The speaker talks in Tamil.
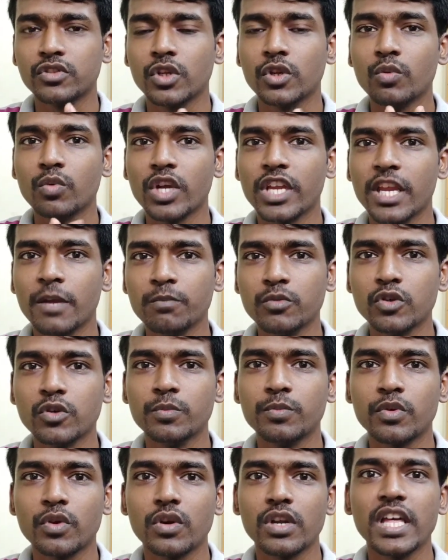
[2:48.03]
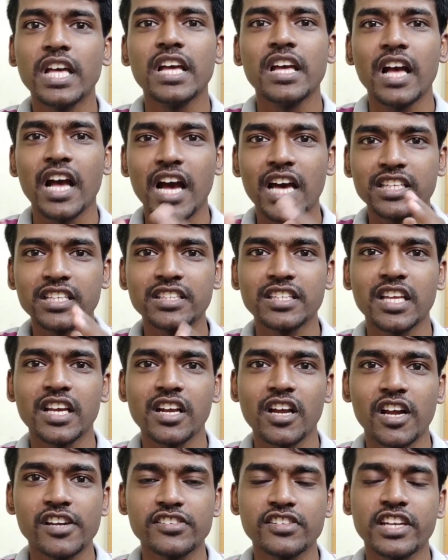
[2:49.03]
ஸோ இவங்க எம் டூ ப்ரோவில்
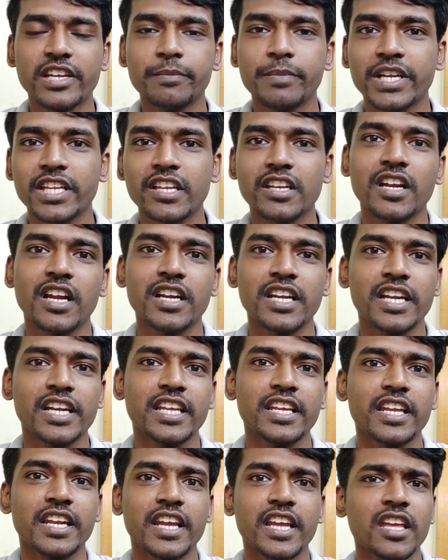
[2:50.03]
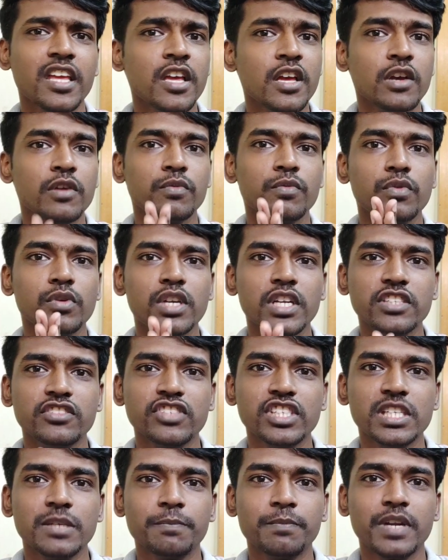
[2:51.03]
அதைத்தான் கான்சன்ட்ரேட் பண்ணியிருக்காங்கன்னு நினைக்கிறேன் ஃபுல்
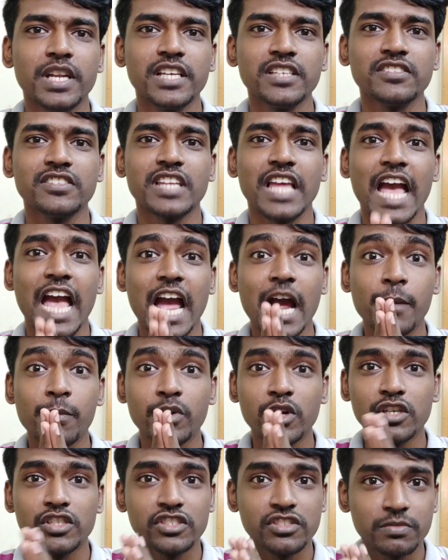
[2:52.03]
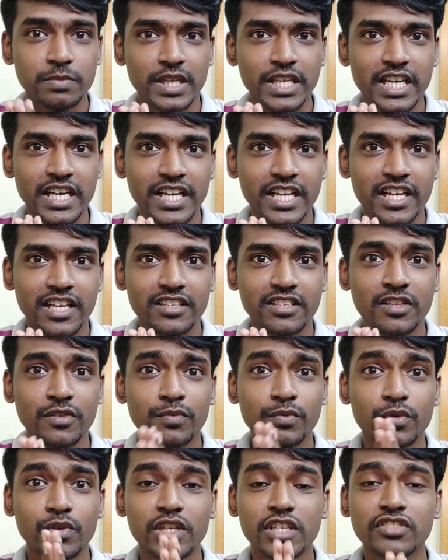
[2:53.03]
ஹெச்டி ப்ளஸ் ஆம்லா டிஸ்பிளே கிடையாது
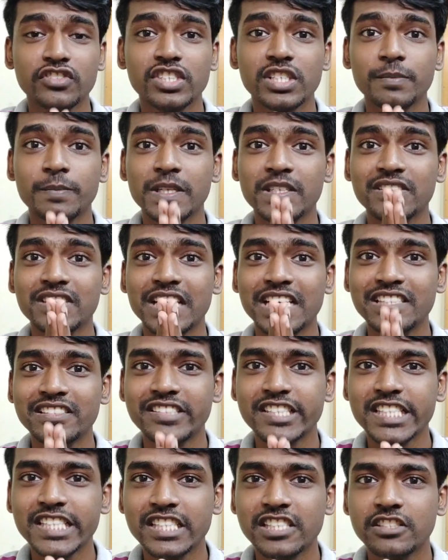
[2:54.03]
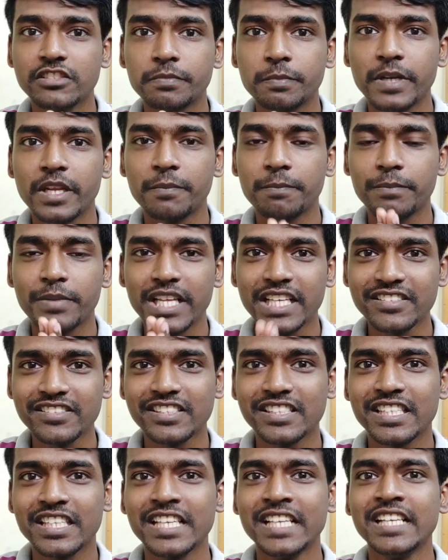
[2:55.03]
ஃபுல் ஹெச்டி ப்ளஸ் எல்சிடி டிஸ்பிளே
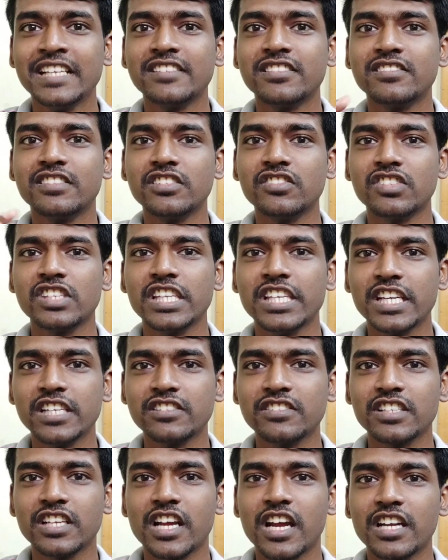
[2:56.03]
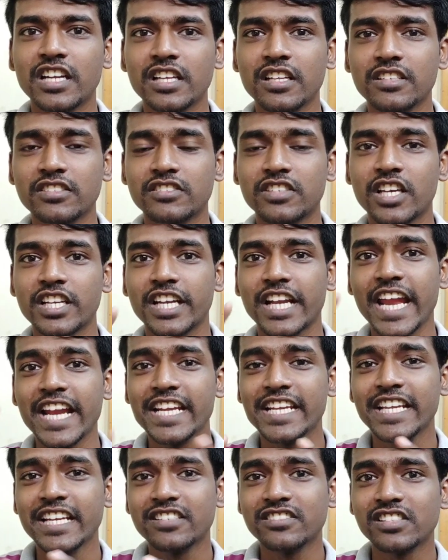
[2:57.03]
ப்ளஸ் சிக்ஸ்டி ஹெட்ஸுக்கான சாரி
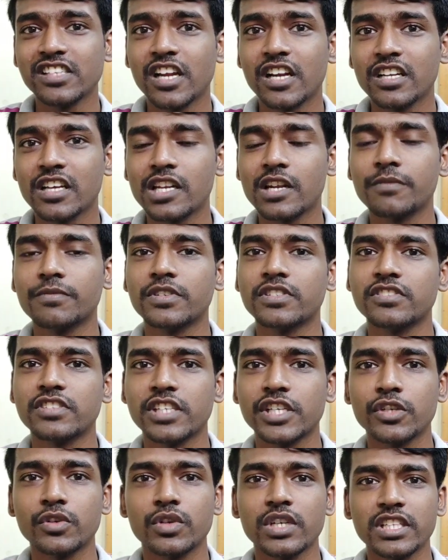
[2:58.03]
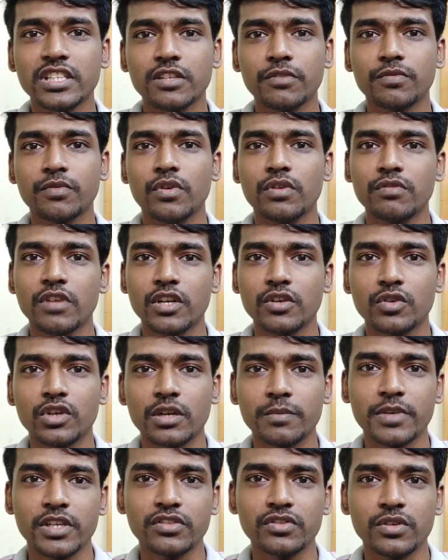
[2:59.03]
நைன்ட்டி ஹெட்ஸுக்கான ரெஃபர்ஸ் ரேட்டோடு இந்த ஃபோன்
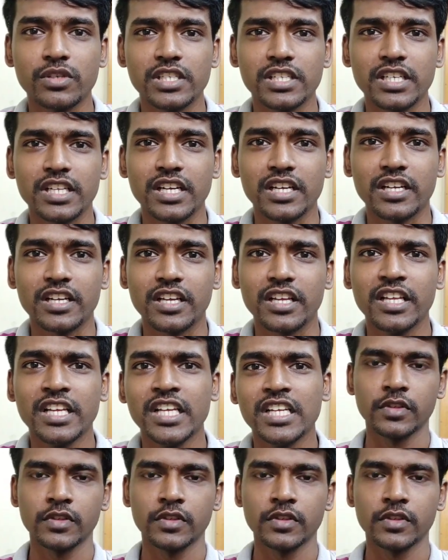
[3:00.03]
வருன்ற மாதிரி சொல்லியிருக்காங்க